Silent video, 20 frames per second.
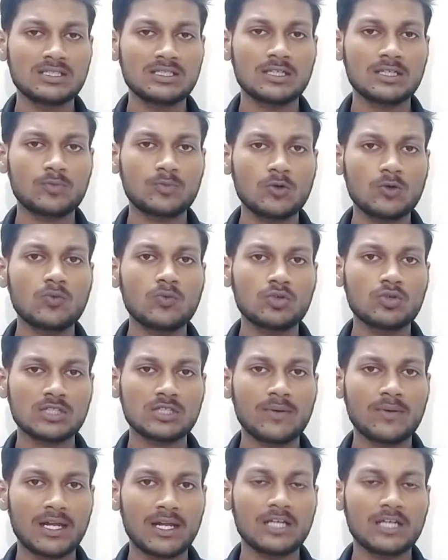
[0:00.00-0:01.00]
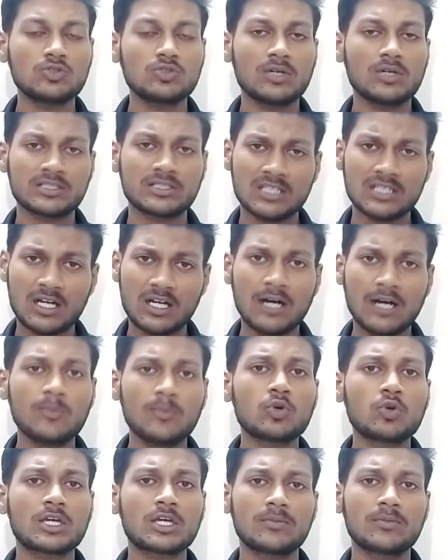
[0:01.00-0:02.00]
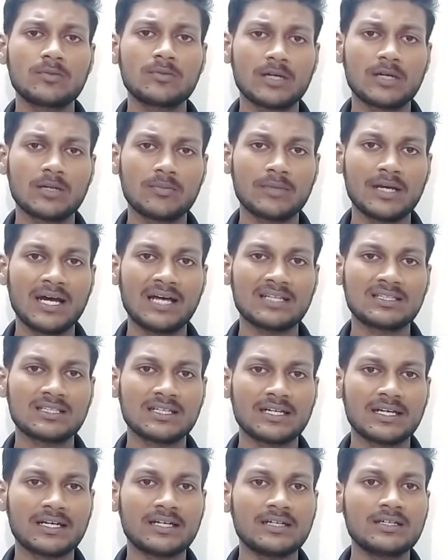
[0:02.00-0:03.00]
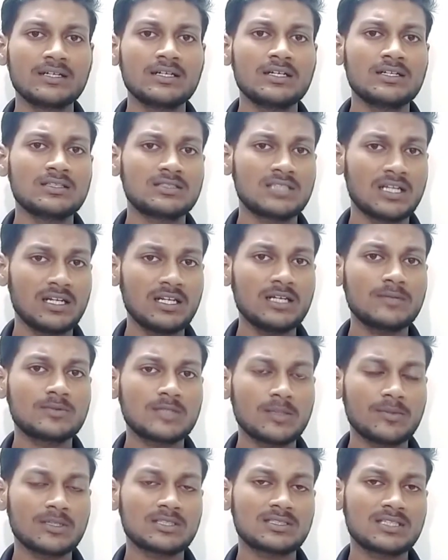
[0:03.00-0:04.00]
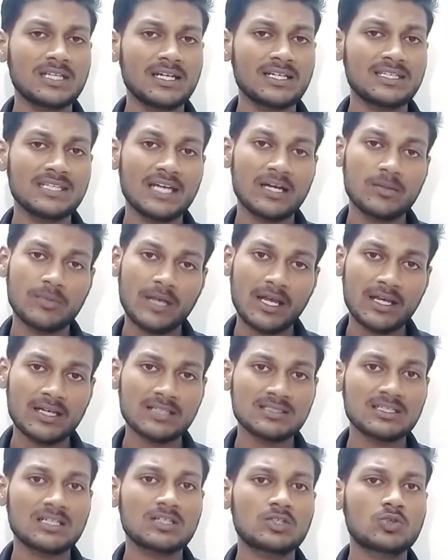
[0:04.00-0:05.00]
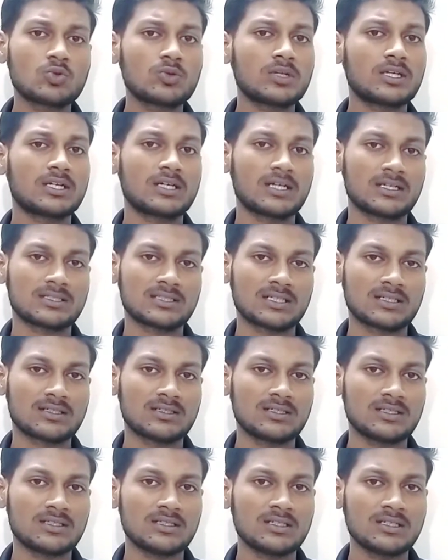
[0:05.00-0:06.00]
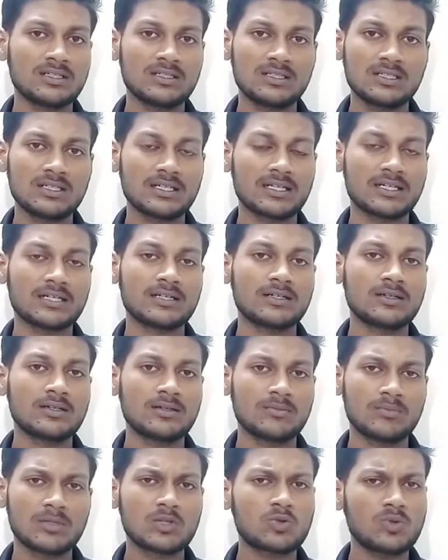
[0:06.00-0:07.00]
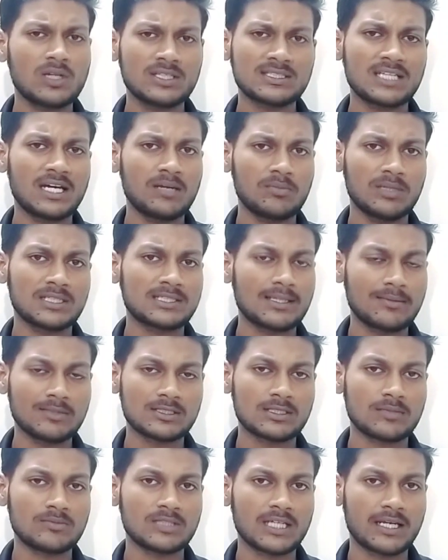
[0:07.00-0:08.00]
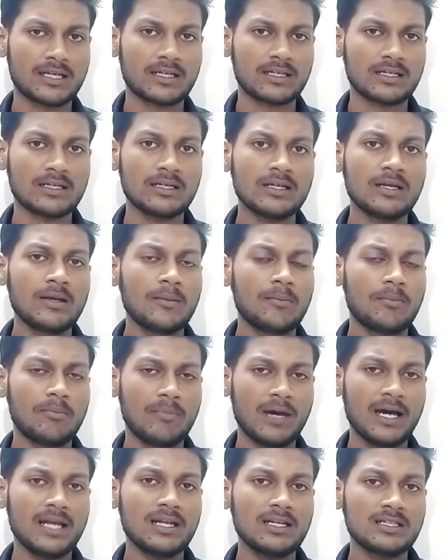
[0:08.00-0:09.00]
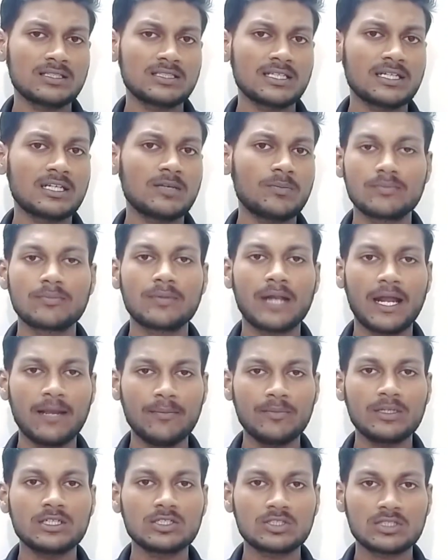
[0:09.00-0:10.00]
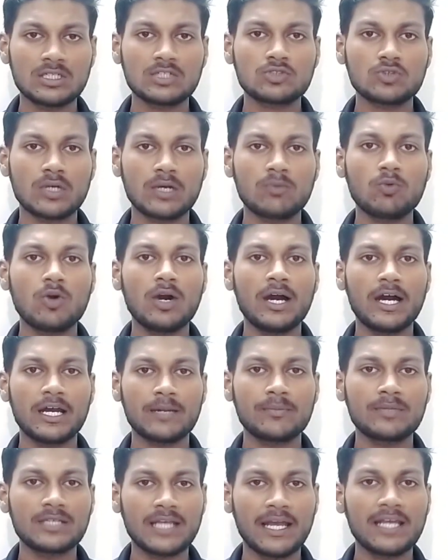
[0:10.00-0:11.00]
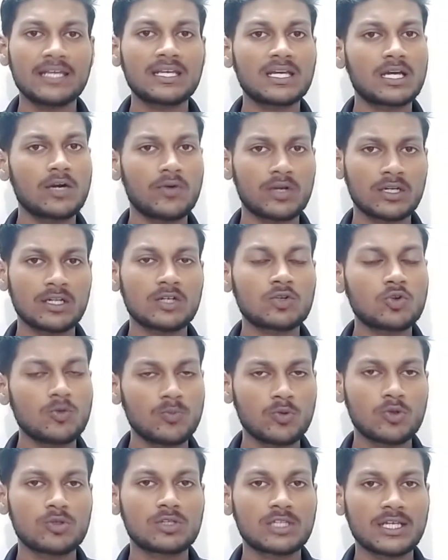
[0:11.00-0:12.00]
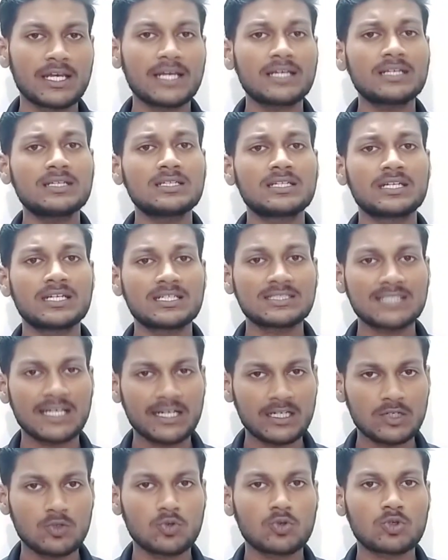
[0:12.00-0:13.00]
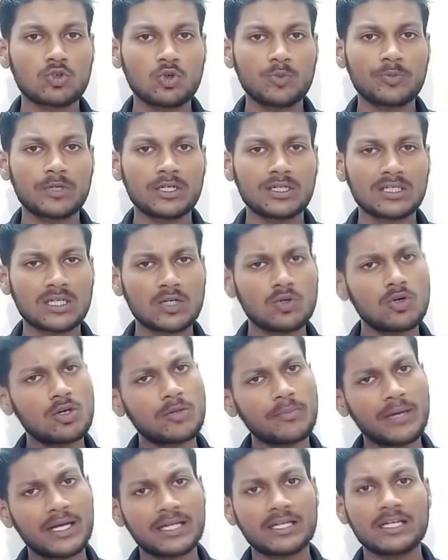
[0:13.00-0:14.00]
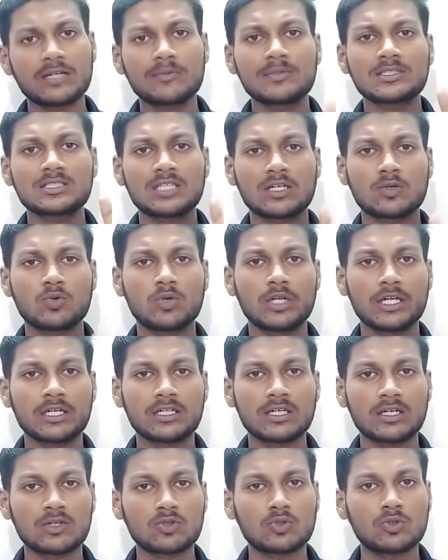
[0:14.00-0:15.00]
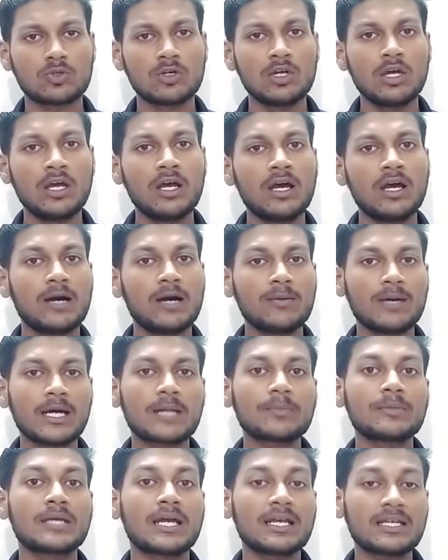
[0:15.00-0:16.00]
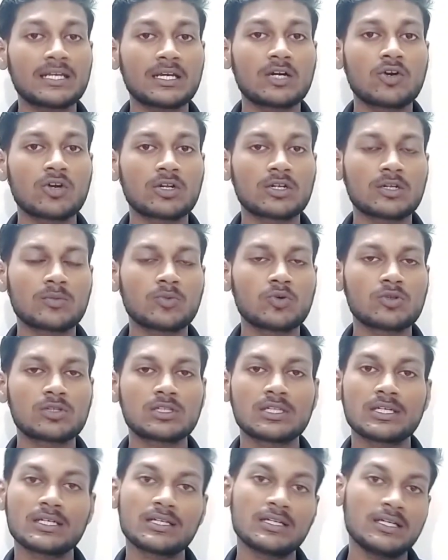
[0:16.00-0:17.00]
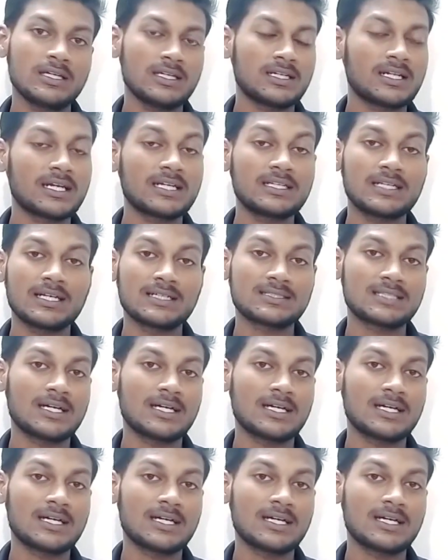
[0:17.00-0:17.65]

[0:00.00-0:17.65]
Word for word: ये सब तो वो सवाल हैं जो अक्सर हम लोग के भी मन में आते हैं चलिए अब समझते हैं कि आरबीआई ऐसा क्यों नहीं कर सकती ठीक है बिल्कुल आसान भाषा में समझाएंगे मान लीजिए कि प्राइम मिनिस्टर जो है वो आरबीआई के गवर्नर को बोलते हैं कि ढेर सारे नोट को प्रिंट करो और मार्केट में सर्कुलेट कर दो अब आरबीआई के गवर्नर बोलते हैं नहीं